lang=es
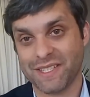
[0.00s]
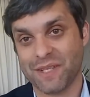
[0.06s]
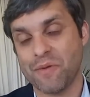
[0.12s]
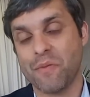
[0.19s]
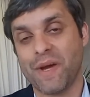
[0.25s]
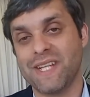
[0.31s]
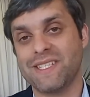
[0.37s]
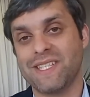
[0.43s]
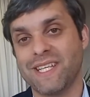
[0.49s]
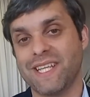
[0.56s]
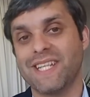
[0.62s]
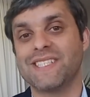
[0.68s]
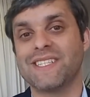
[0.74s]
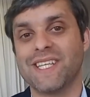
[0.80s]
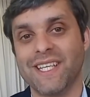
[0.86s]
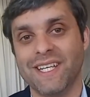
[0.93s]
Así que me parece que
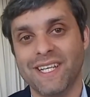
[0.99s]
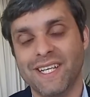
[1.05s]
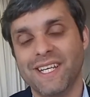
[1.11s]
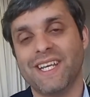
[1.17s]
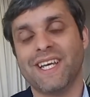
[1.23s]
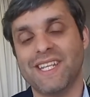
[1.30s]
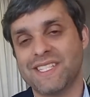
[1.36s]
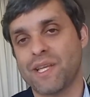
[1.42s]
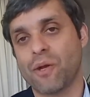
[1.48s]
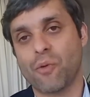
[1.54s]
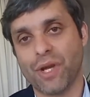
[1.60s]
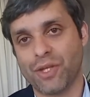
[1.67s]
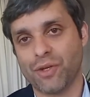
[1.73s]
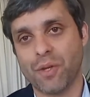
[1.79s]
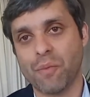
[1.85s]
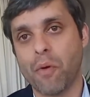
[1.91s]
en, ese, en esa
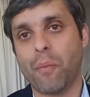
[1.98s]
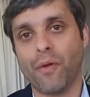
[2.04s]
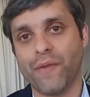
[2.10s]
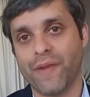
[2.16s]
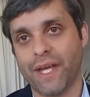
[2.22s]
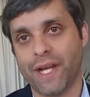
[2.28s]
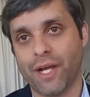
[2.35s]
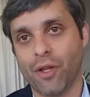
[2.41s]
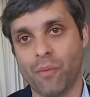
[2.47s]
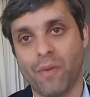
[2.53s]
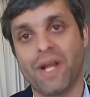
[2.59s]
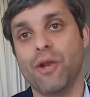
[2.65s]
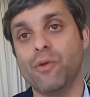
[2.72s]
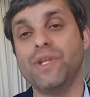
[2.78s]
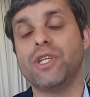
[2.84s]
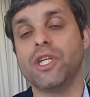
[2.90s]
cuestión hemos ponderado
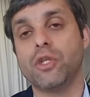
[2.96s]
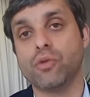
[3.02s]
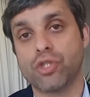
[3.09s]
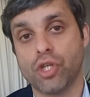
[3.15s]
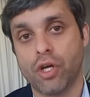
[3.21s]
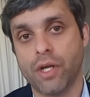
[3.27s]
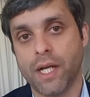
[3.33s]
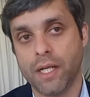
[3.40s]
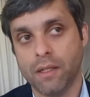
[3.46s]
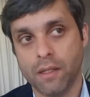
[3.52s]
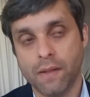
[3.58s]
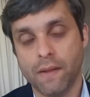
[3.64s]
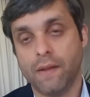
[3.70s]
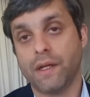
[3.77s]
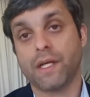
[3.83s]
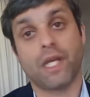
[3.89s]
más lo institucional
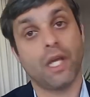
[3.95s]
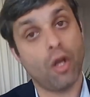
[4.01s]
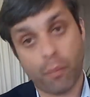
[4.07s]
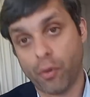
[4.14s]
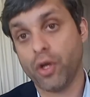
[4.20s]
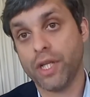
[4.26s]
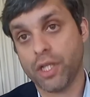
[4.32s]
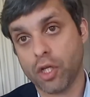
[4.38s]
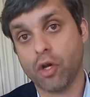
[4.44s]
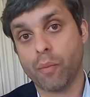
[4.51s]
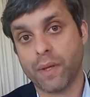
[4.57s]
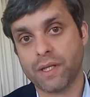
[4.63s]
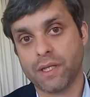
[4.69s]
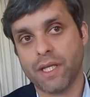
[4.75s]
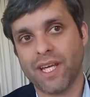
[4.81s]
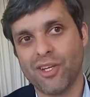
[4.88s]
que lo político
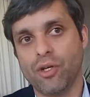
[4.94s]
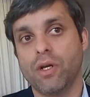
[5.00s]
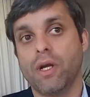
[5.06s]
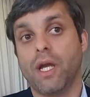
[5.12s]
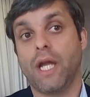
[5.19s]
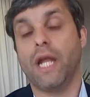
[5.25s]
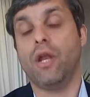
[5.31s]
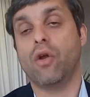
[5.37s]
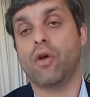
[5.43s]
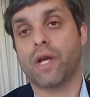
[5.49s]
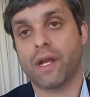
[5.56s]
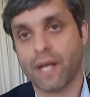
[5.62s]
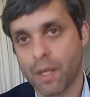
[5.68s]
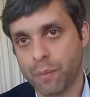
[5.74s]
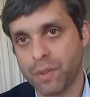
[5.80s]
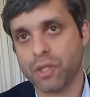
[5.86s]
partidario, en lo
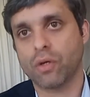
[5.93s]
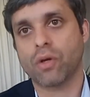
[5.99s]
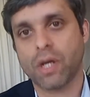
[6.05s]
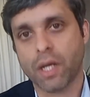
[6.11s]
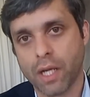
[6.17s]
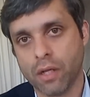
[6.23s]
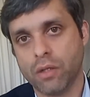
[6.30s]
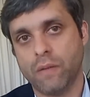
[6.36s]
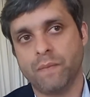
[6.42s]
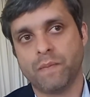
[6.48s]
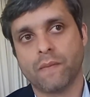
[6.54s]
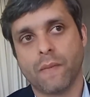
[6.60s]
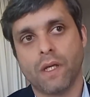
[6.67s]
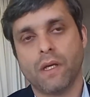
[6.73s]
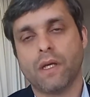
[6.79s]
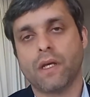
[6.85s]
que, repito, creo
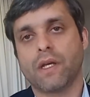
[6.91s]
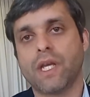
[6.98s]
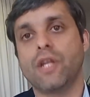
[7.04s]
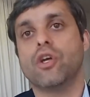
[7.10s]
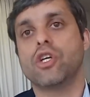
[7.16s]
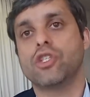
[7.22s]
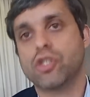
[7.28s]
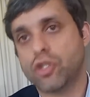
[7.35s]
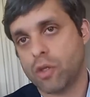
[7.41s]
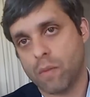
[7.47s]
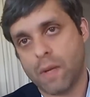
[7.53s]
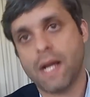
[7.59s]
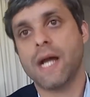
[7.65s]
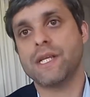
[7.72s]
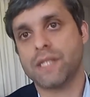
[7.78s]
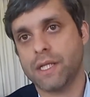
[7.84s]
que nosotros,
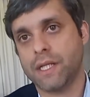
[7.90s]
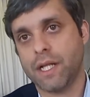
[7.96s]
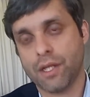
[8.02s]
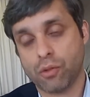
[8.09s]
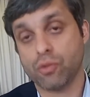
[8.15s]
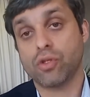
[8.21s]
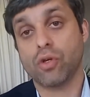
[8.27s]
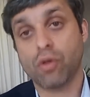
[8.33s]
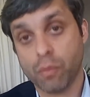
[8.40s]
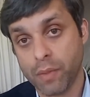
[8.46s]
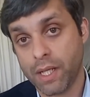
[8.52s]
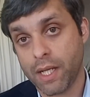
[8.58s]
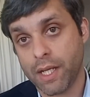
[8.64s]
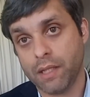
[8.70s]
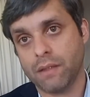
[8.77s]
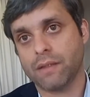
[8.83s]
más allá de la discusión con
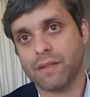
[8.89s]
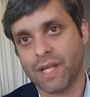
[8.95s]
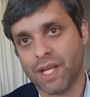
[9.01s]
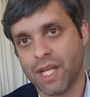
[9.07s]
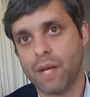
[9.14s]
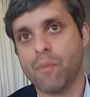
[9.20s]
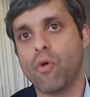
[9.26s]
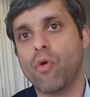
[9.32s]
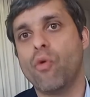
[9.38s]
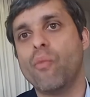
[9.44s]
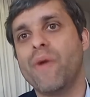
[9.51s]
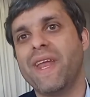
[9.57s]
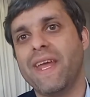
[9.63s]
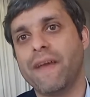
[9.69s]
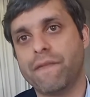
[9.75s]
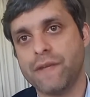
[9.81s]
Milley, teníamos un
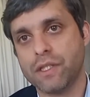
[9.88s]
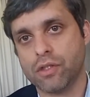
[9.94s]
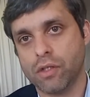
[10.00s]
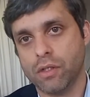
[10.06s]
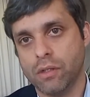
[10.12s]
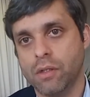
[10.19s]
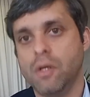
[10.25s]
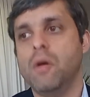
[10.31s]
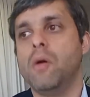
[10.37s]
beneficio